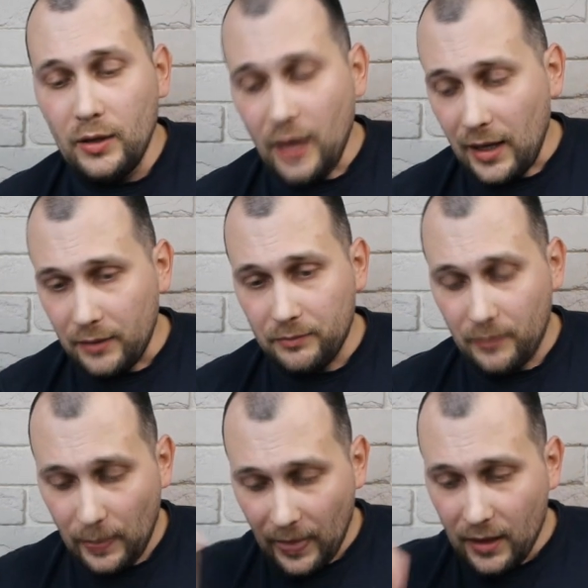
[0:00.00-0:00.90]
Так,
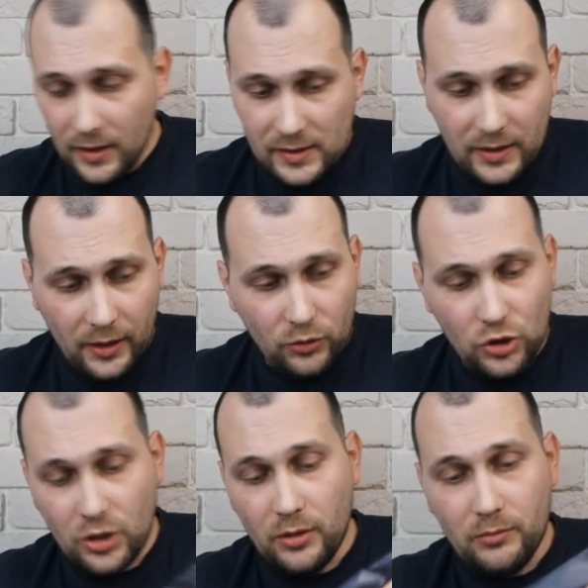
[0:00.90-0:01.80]

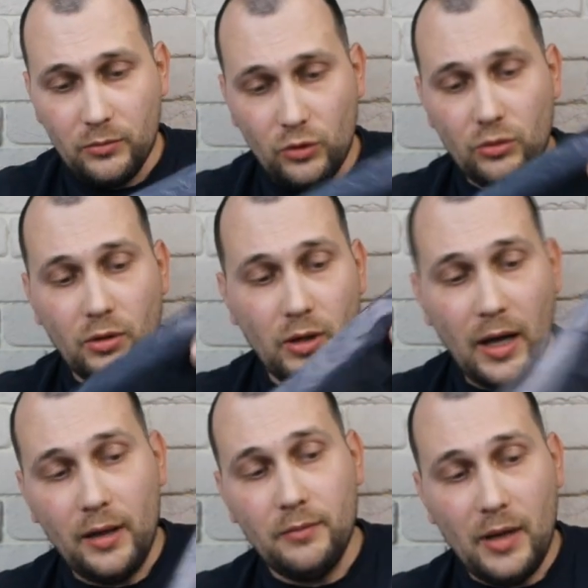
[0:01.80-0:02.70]
следующее. Ну,
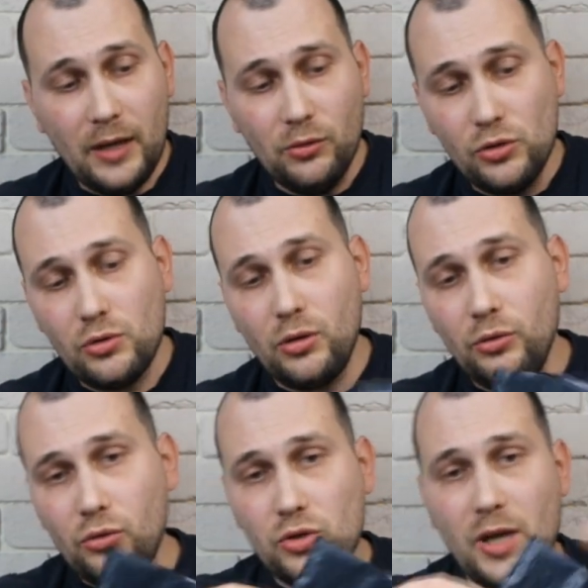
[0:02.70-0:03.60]
одну
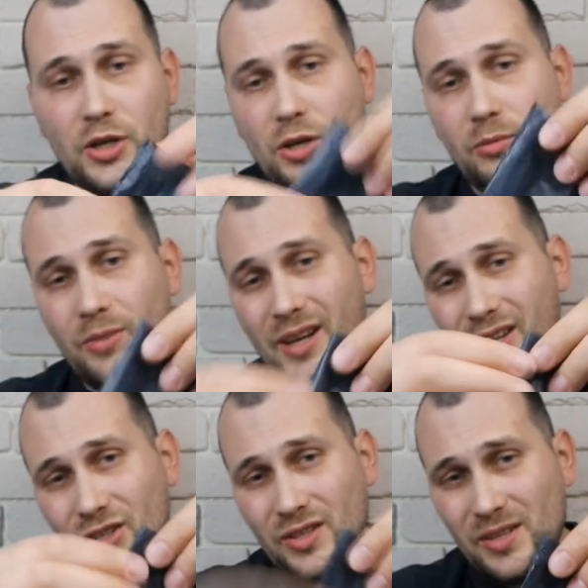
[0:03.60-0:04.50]
сторону кусачками мы,
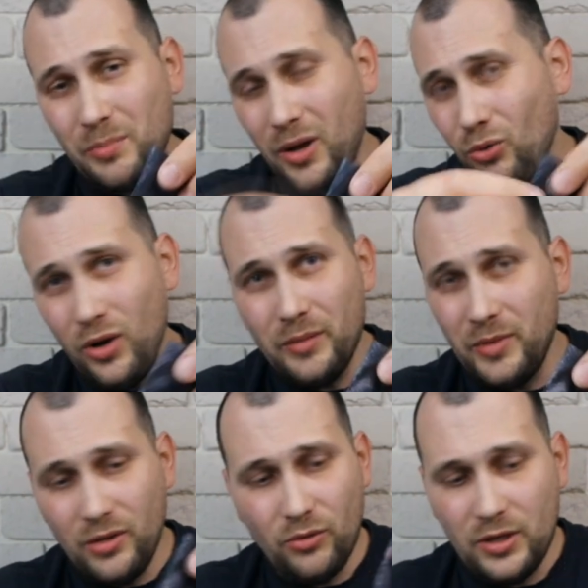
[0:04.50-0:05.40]
конечно, запороли,
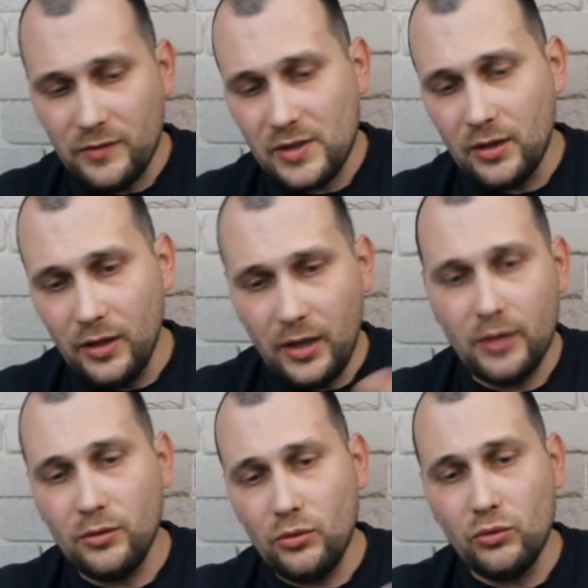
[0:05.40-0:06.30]
мы его не
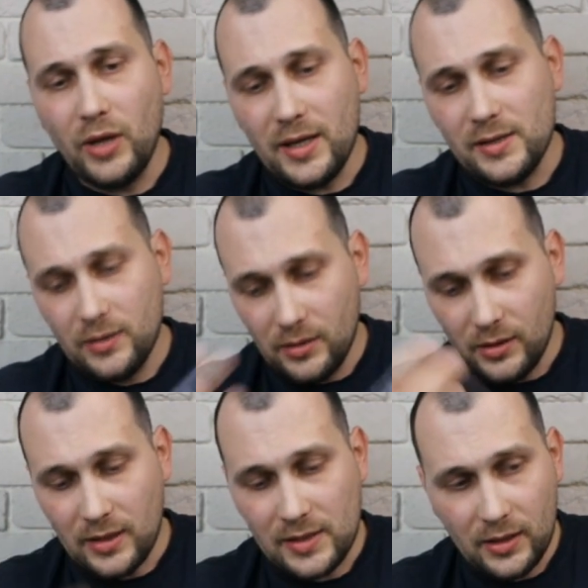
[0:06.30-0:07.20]
вскрыли, но у нас
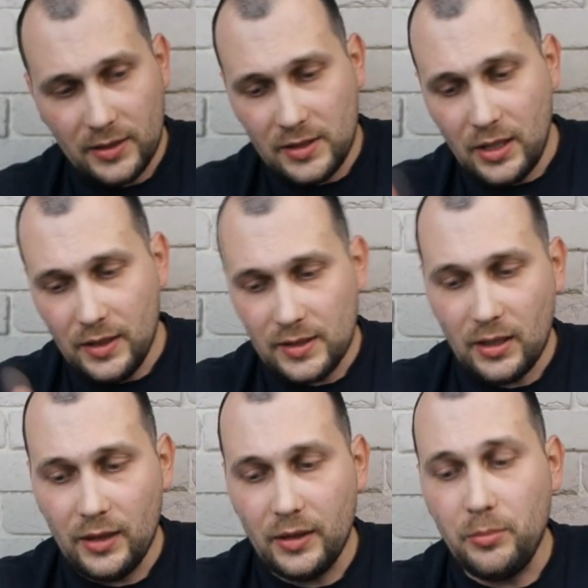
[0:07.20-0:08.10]
осталось три
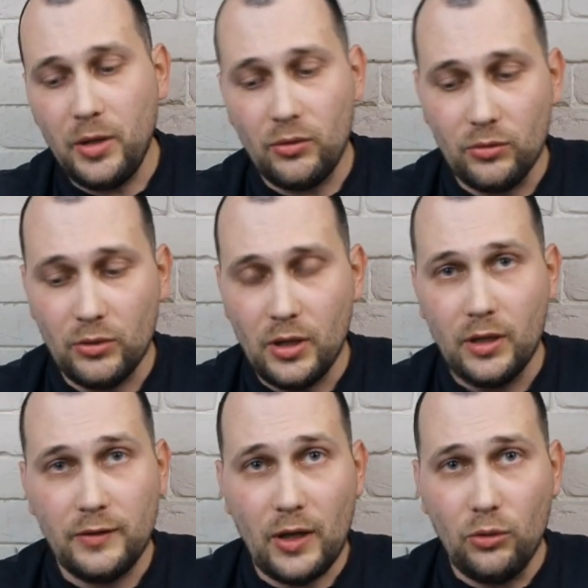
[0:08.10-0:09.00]
стороны. Первую,
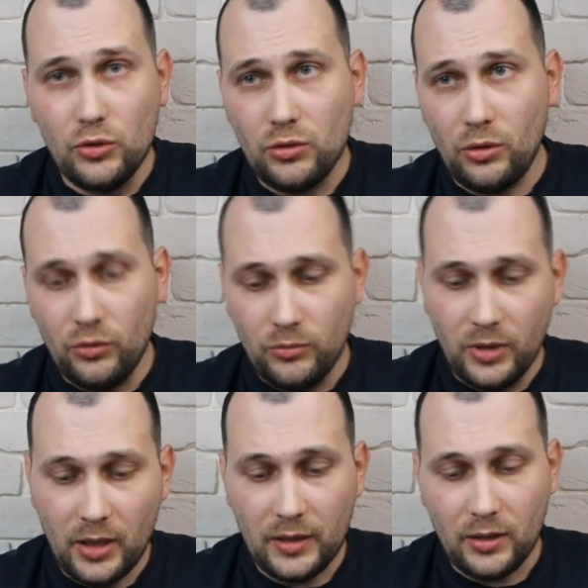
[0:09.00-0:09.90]
вторую сторону
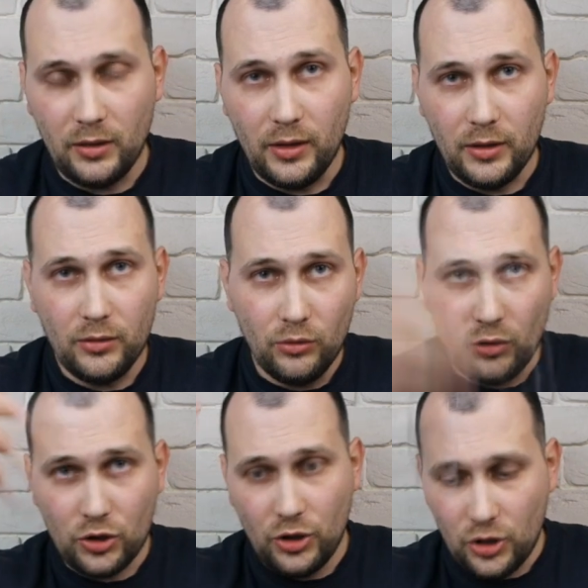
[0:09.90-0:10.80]
мы открыли
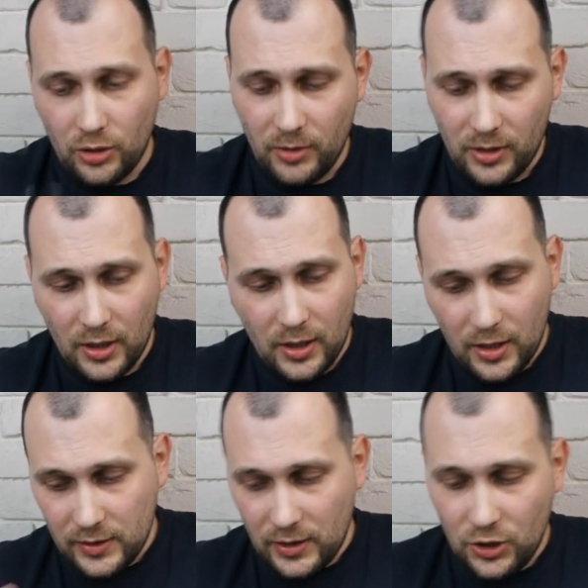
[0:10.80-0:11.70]
ножничками.
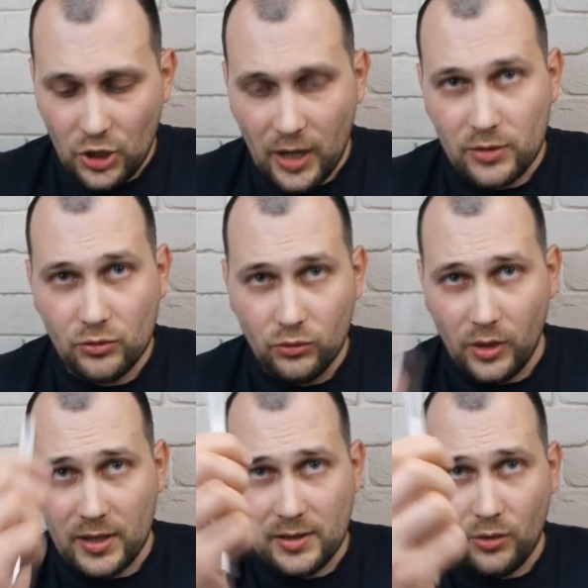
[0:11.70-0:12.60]
Сейчас у
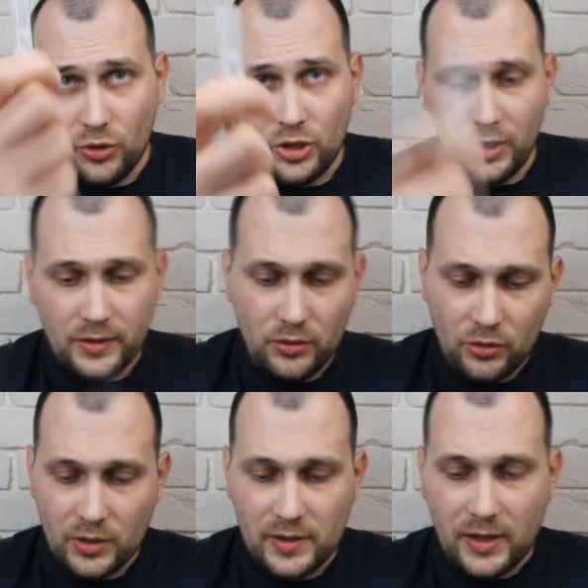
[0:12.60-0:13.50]
нас на очереди
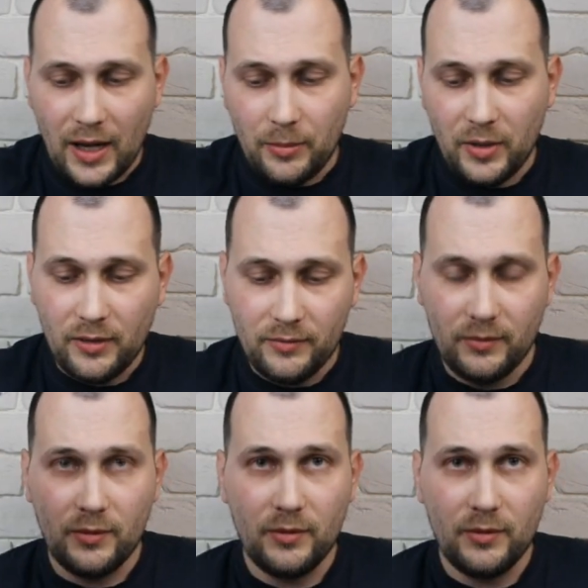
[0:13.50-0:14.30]
идет скальпель.